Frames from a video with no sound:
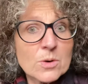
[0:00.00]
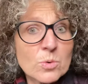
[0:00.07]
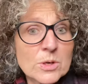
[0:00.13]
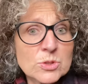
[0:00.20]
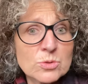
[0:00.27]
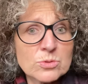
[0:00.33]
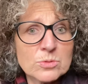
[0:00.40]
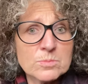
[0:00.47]

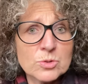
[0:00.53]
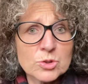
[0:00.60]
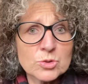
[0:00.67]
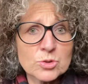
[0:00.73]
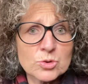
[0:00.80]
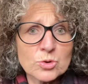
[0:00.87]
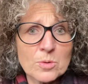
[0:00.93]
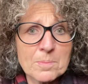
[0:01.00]
L'oiseau ne bouge
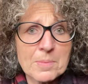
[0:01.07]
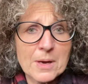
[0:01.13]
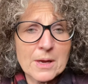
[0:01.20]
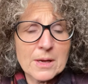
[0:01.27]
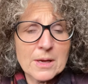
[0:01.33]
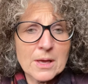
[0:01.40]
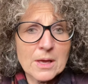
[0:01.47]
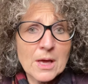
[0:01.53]
toujours pas.
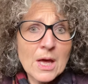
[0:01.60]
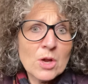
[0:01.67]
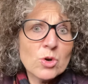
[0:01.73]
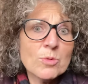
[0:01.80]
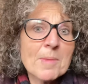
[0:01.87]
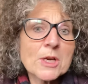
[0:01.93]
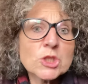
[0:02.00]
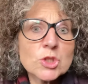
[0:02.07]

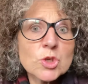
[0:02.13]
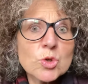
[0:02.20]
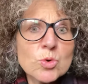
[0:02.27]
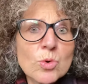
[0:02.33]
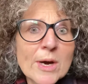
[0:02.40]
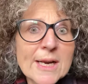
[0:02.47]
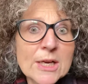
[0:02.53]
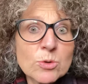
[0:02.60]
Le marchand
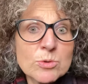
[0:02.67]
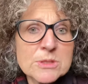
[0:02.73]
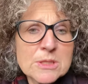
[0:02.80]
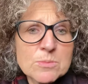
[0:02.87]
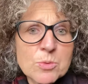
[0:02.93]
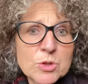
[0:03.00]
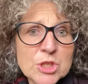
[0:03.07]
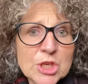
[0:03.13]
court à la
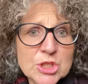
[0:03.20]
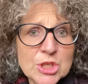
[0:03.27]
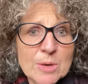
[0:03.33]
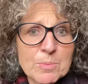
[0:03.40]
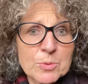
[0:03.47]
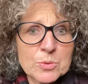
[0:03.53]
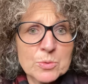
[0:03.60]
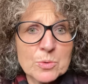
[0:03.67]
cuisine pour chercher
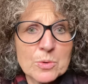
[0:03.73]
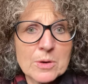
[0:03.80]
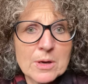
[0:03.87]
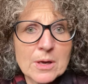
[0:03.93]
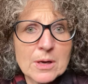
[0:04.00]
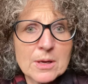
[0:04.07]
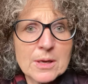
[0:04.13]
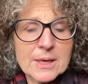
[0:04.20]
un peu d'eau.
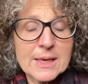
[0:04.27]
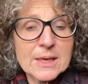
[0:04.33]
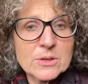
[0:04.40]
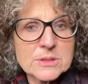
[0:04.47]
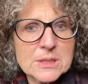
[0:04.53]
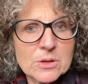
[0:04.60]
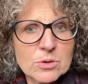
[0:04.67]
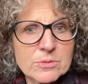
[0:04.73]
Et
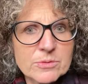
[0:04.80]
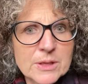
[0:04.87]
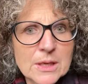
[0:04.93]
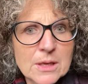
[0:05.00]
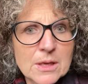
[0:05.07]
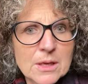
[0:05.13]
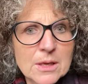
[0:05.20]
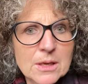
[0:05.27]
quand il revient,
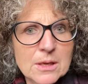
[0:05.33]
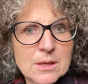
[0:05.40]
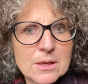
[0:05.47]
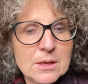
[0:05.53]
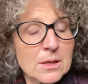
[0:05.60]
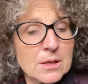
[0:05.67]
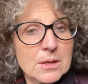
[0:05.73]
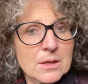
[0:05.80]

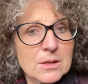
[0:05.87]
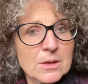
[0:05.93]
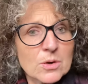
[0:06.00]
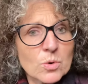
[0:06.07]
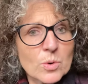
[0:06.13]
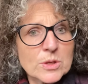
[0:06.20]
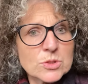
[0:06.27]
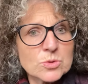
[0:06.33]

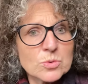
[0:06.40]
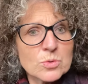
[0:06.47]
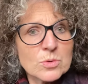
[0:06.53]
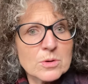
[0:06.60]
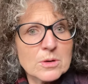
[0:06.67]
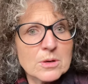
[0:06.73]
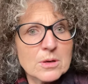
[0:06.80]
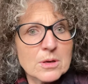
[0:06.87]
l'oiseau
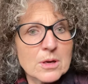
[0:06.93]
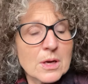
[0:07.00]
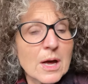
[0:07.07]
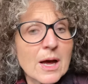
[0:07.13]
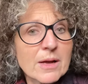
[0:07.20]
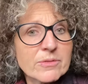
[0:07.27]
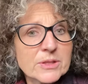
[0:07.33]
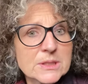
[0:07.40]

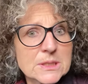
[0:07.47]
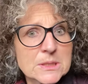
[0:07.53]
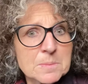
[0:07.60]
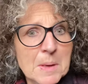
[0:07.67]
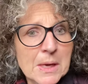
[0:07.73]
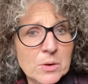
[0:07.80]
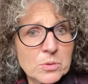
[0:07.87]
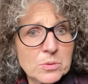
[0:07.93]
avait
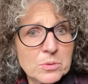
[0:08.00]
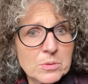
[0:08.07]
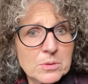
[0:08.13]
disparu.